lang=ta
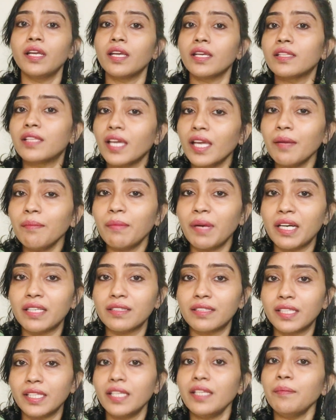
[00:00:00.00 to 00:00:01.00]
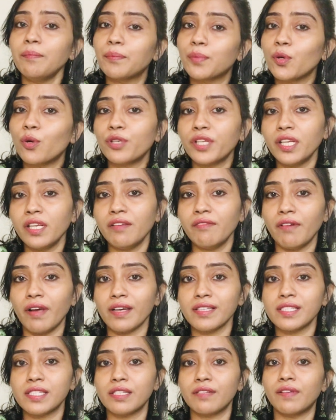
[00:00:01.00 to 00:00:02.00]
இதே மாதிரி ப்ரோட்டீன்
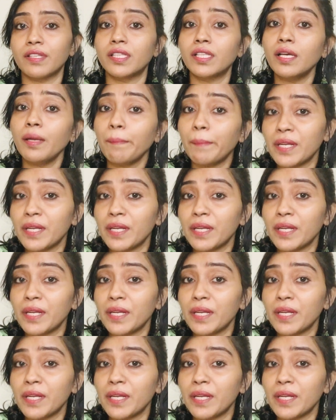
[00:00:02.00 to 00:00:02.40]
வேக்சின் வந்து